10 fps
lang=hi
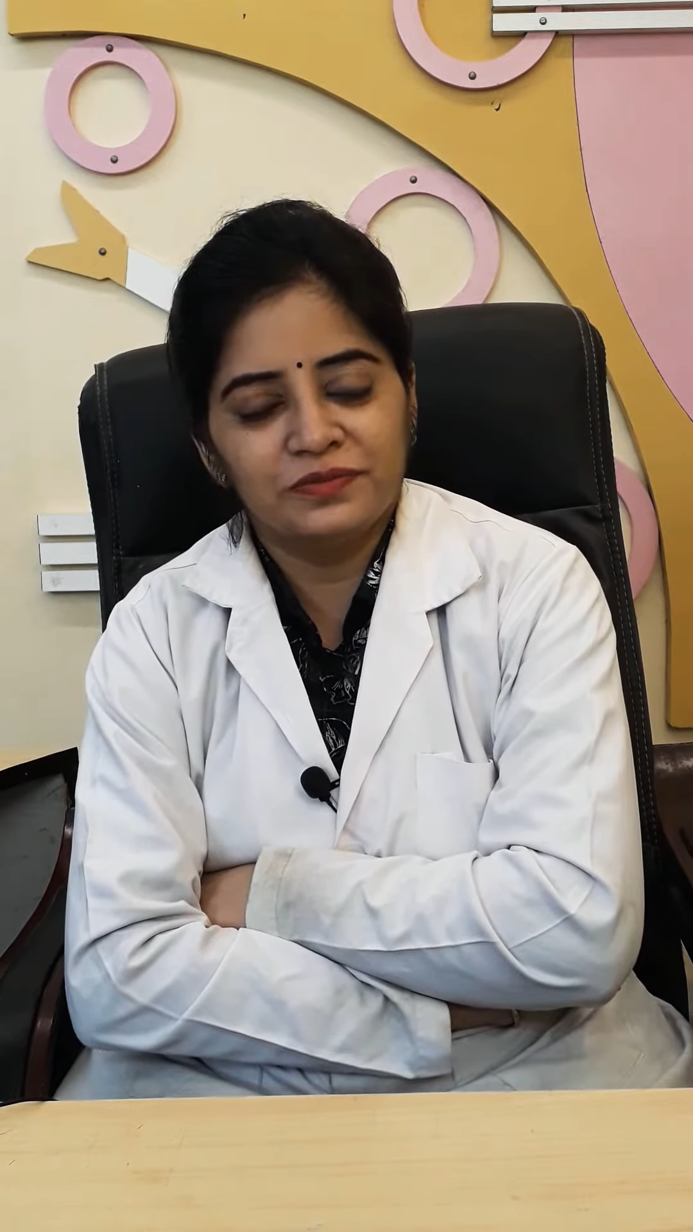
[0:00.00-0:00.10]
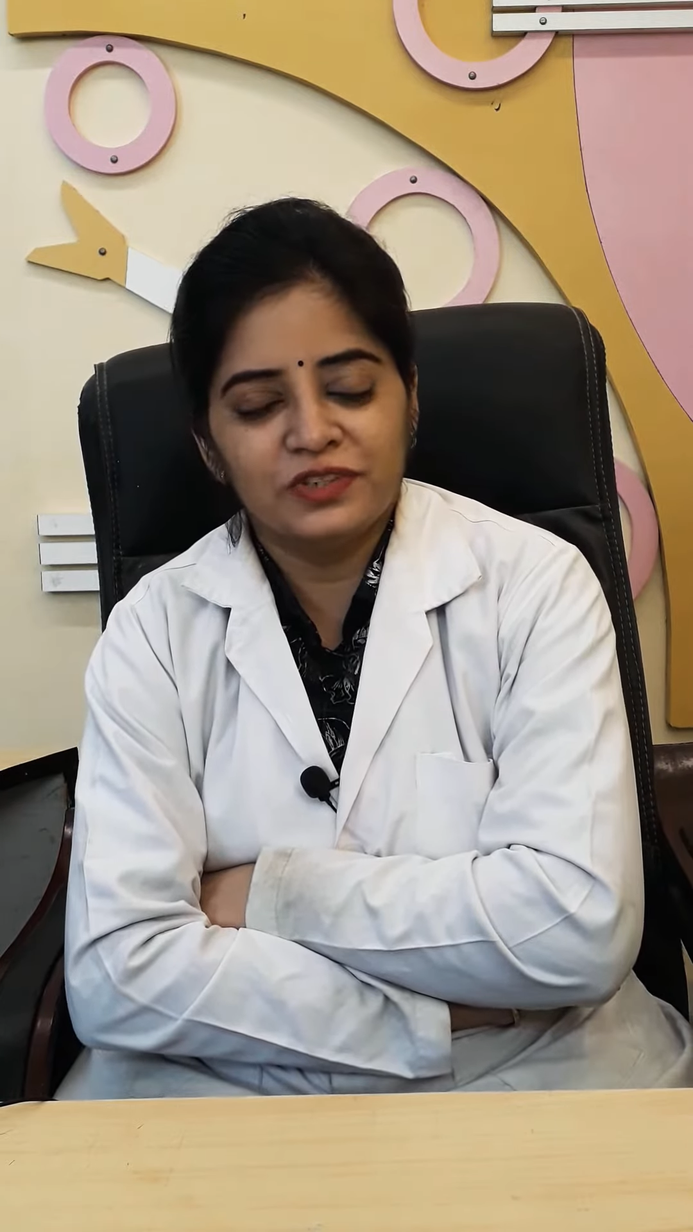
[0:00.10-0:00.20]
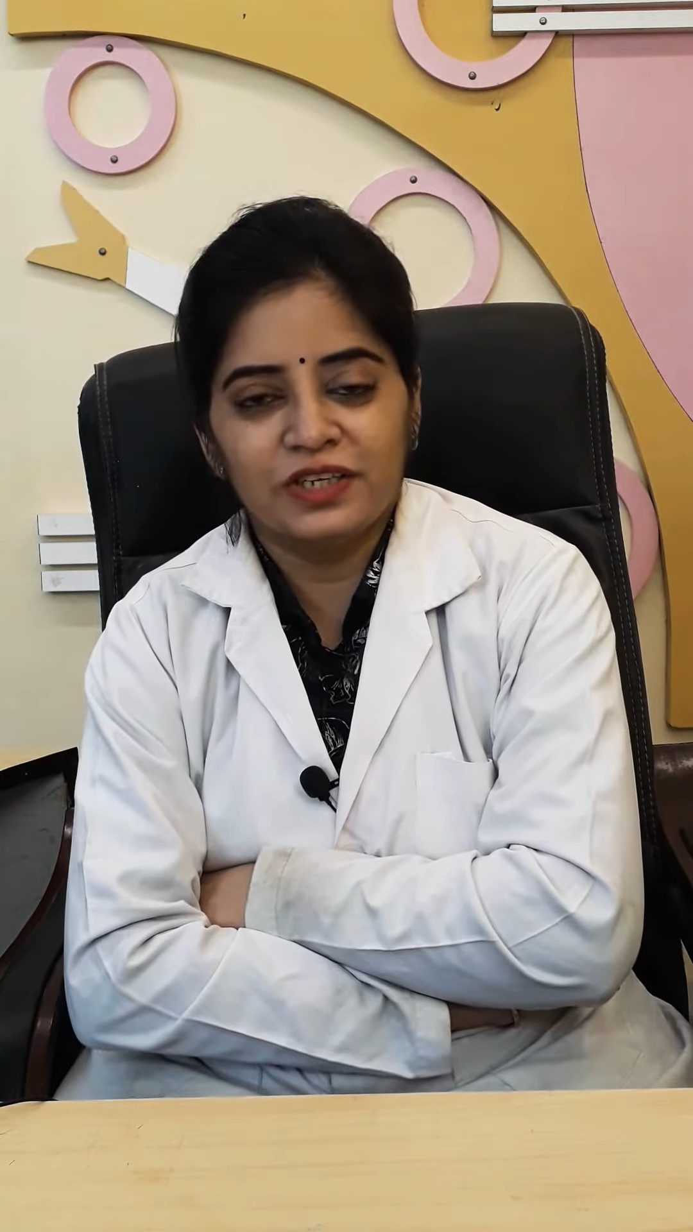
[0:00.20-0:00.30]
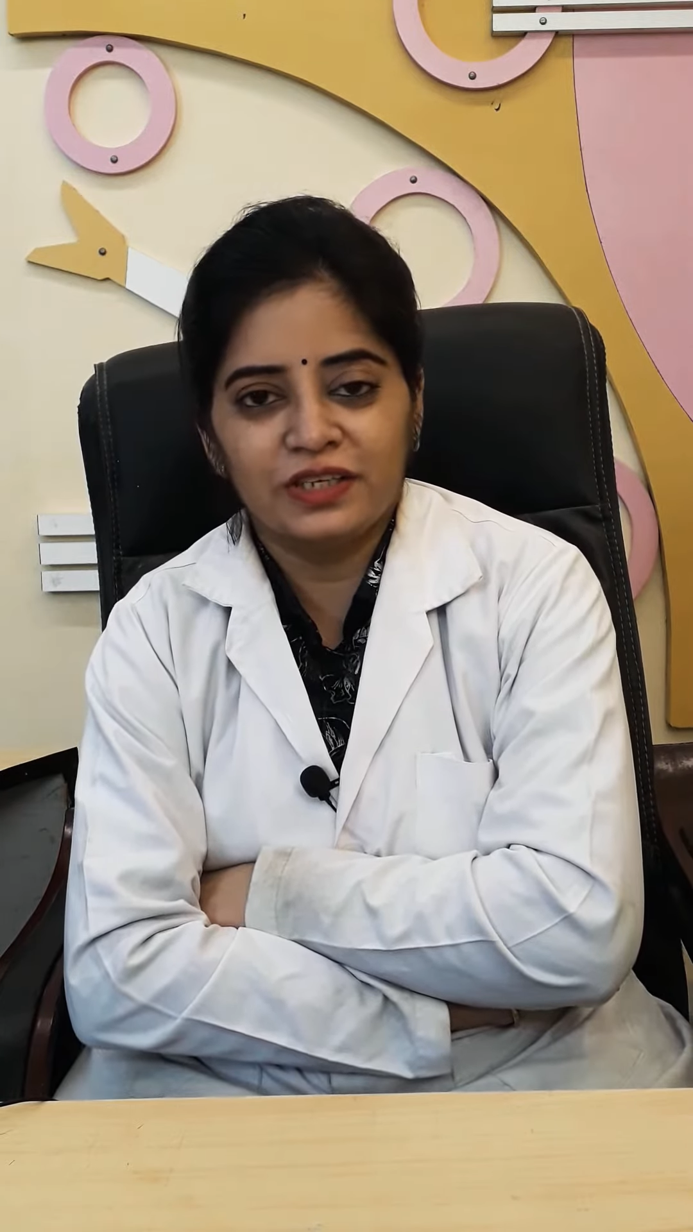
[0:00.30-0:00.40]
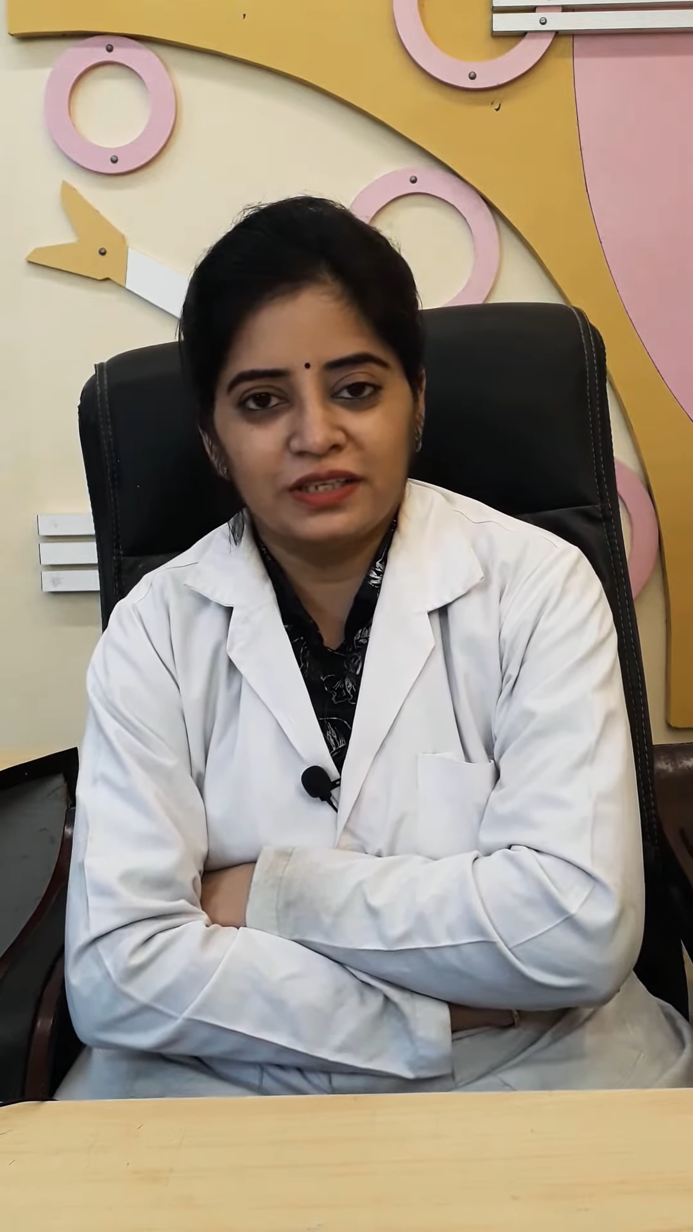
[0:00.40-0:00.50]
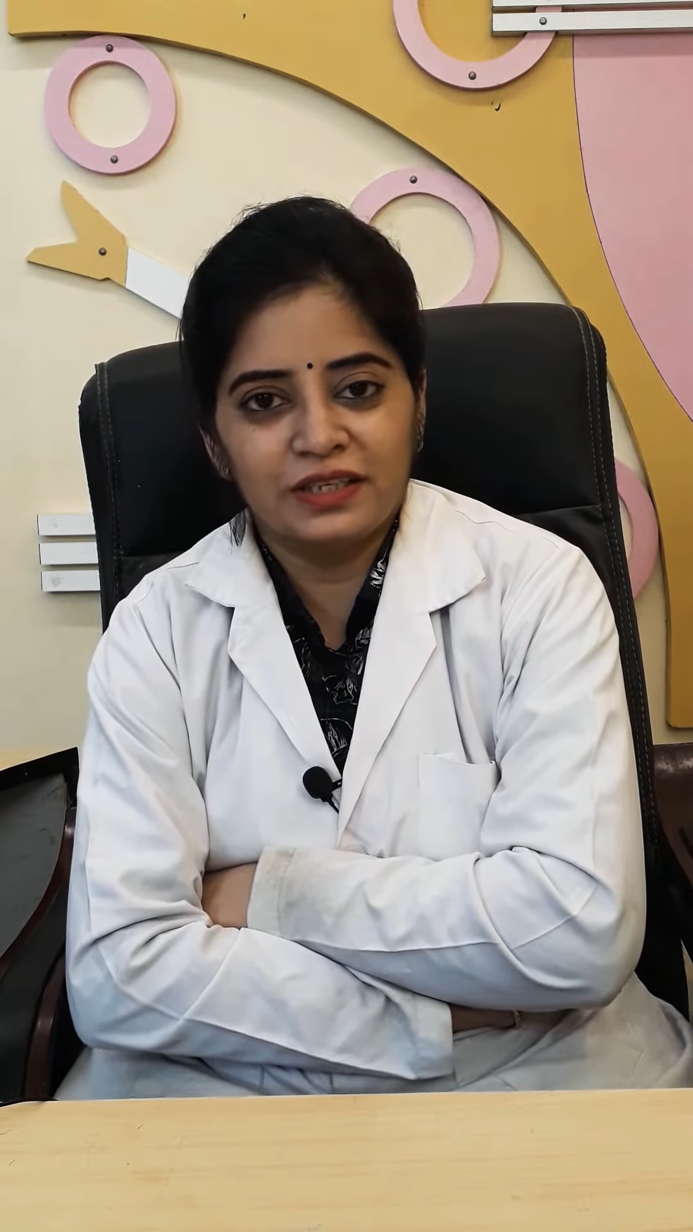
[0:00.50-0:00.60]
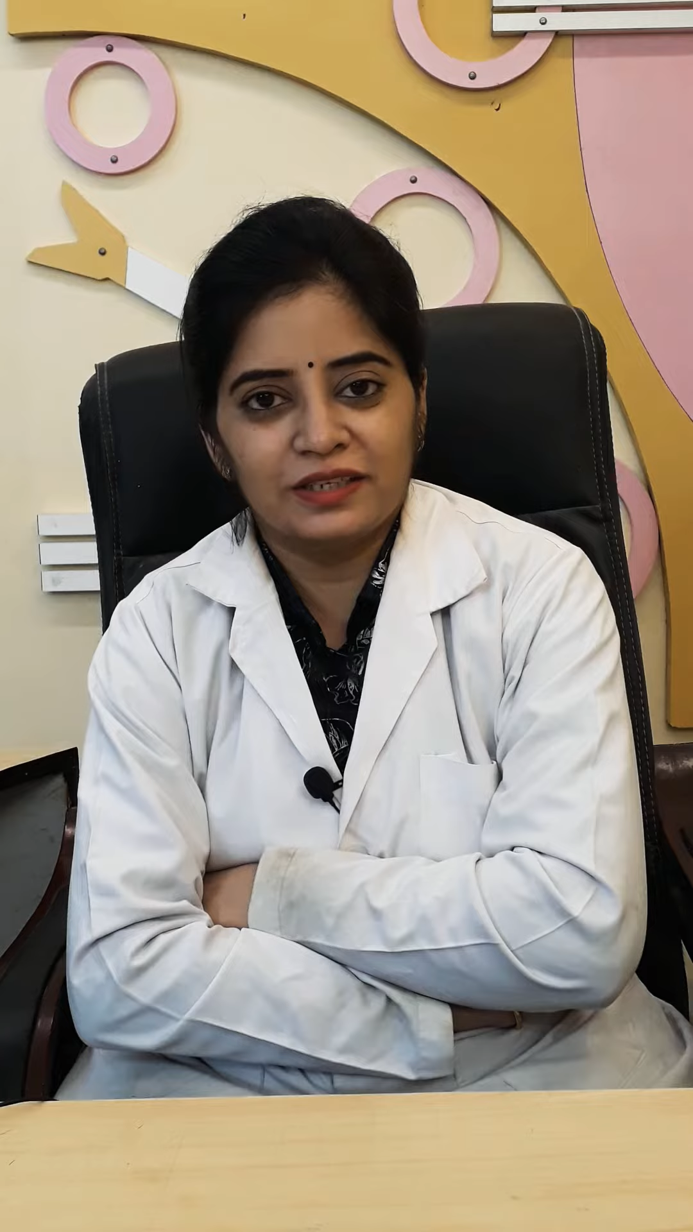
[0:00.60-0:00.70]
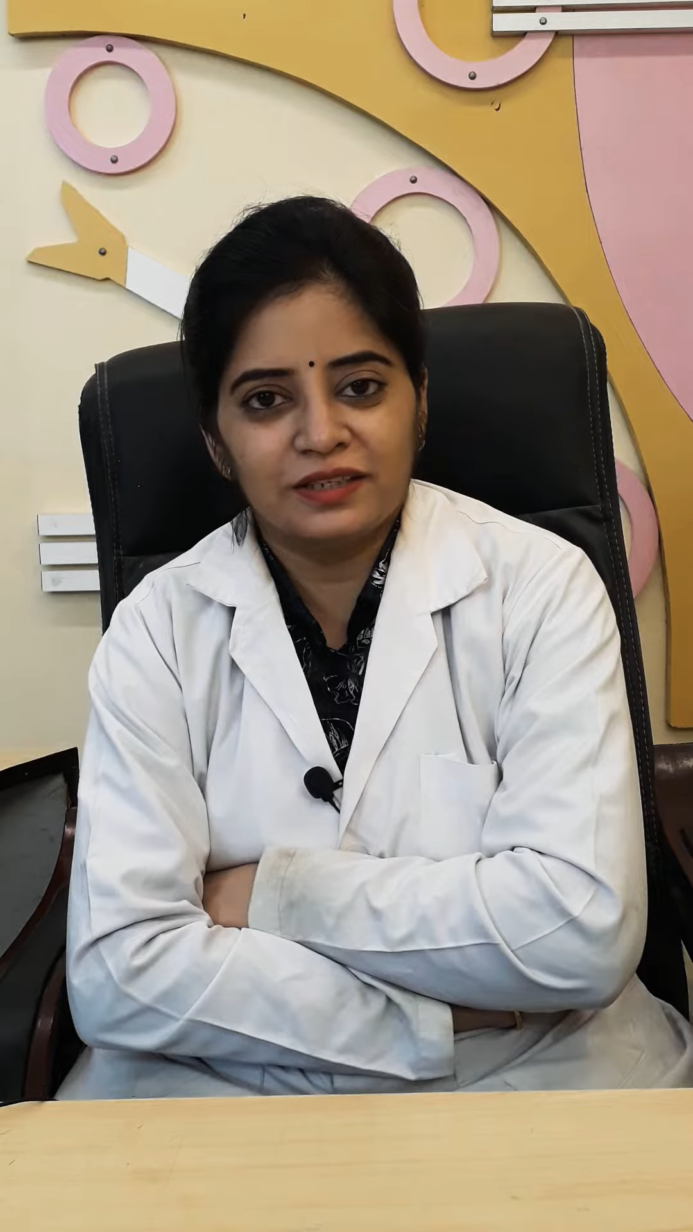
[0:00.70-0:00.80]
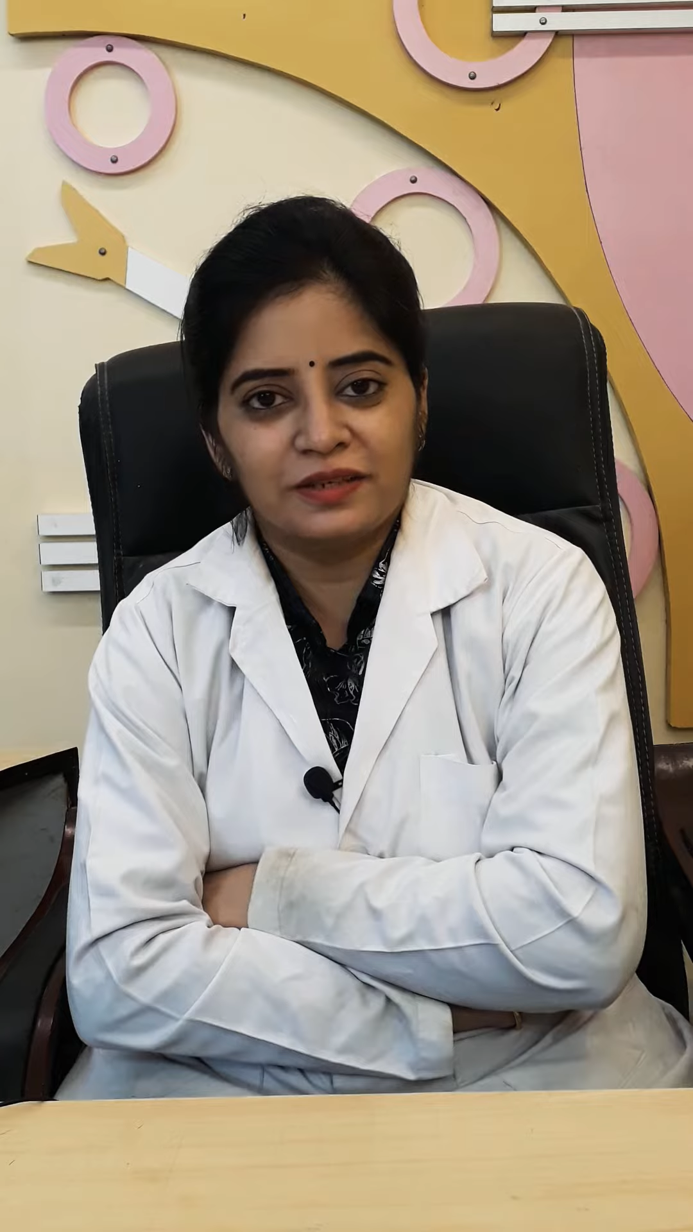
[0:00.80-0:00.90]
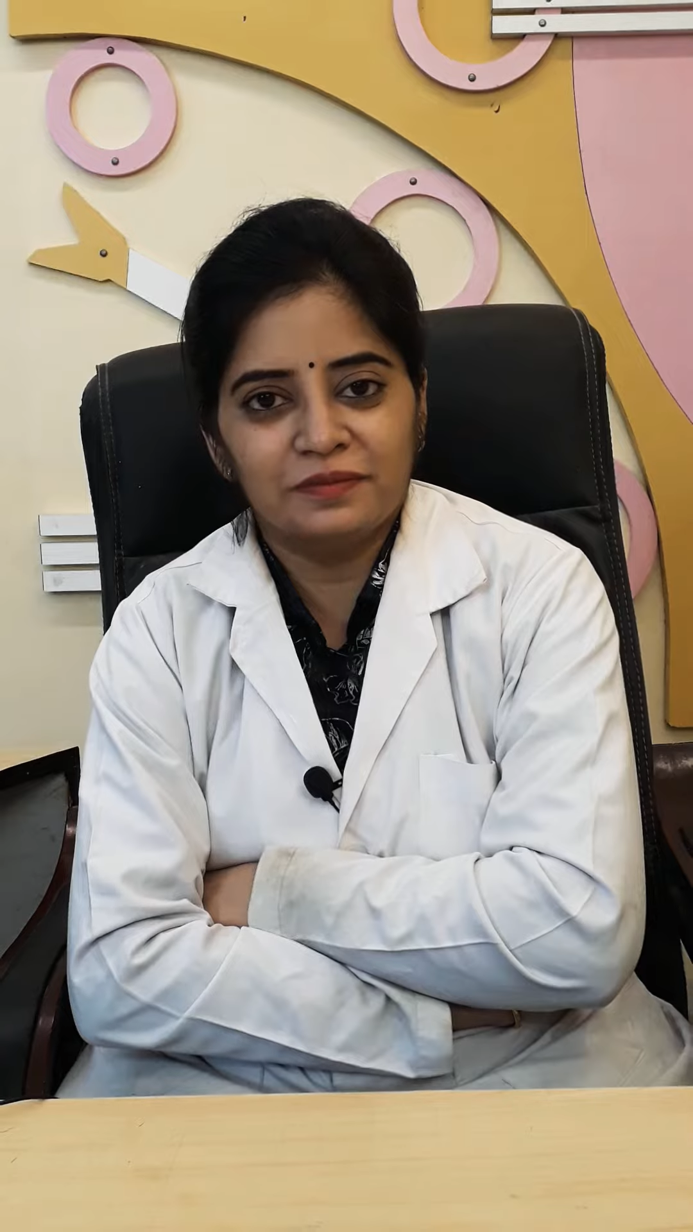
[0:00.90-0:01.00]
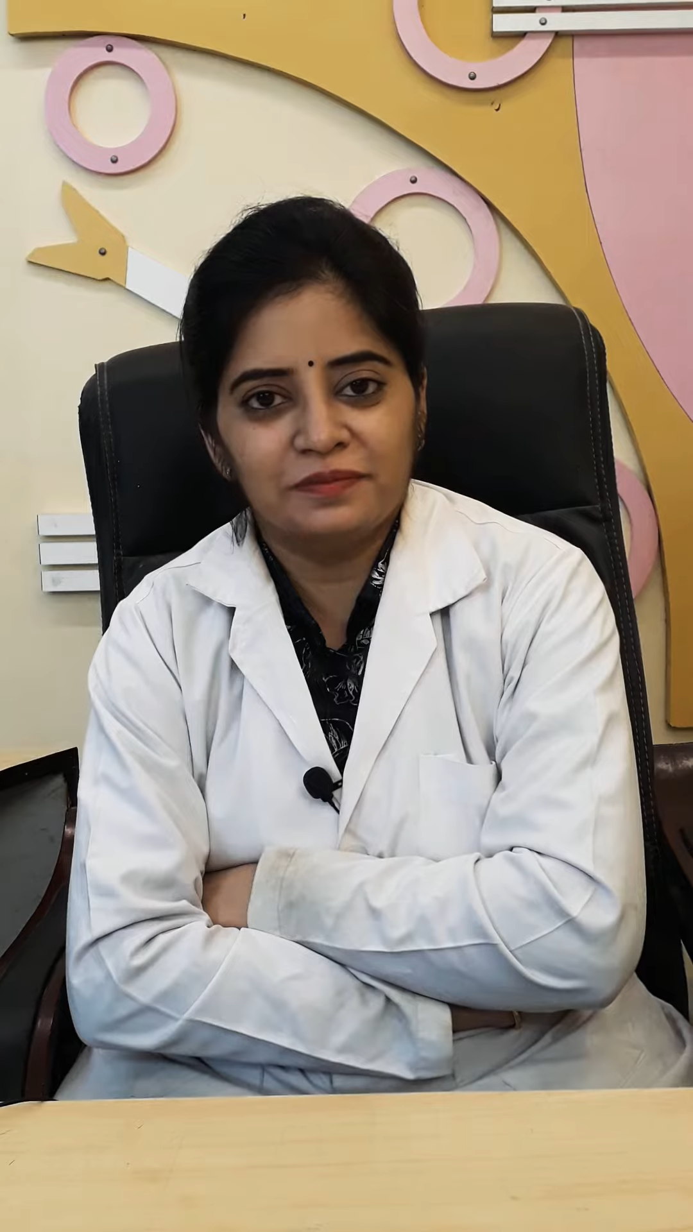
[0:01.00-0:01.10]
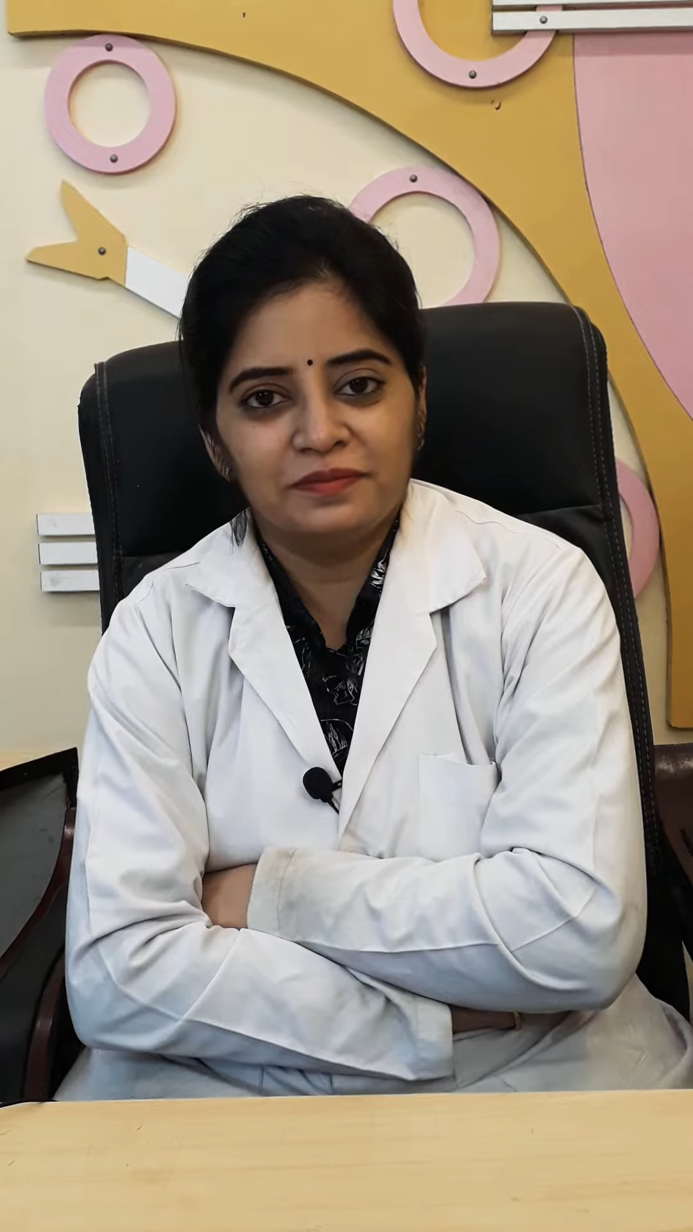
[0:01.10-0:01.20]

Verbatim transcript: चलिए देखते हैं